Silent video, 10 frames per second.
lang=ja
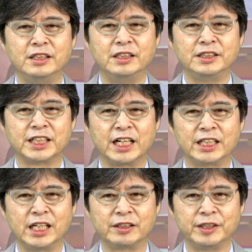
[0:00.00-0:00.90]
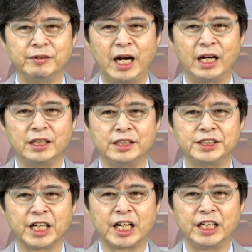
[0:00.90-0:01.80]
社会科学では、
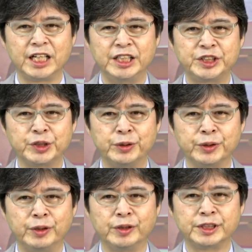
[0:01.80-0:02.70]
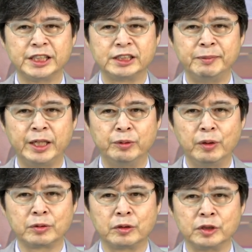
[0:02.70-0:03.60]
社会現象の説明
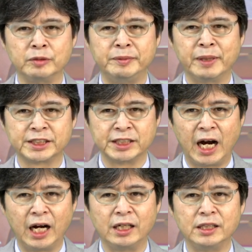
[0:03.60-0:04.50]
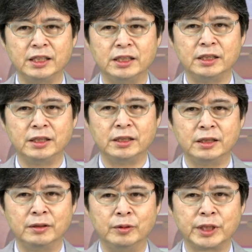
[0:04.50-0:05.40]
を試みますが、
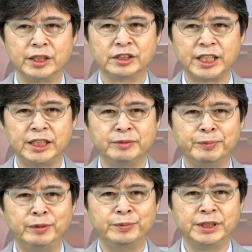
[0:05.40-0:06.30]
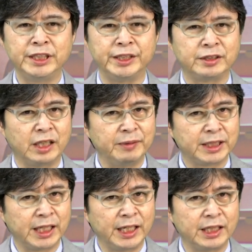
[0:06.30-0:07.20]
他の専門分野に比べ
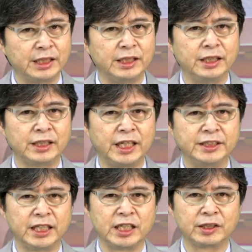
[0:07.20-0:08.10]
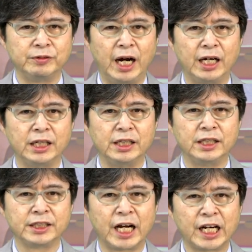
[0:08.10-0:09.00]
て、経済学は
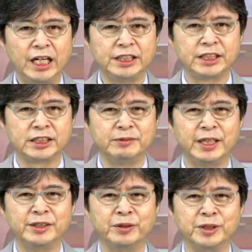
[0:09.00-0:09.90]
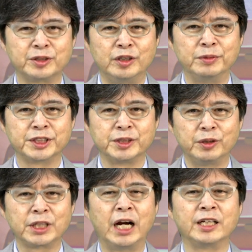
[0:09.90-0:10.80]
高い説明能力を持つと
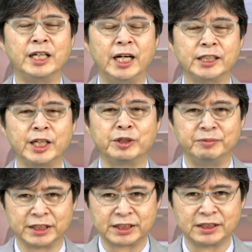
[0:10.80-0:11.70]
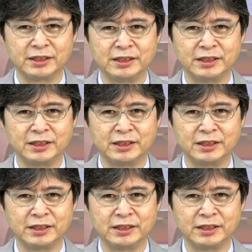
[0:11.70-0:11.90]
考えられております。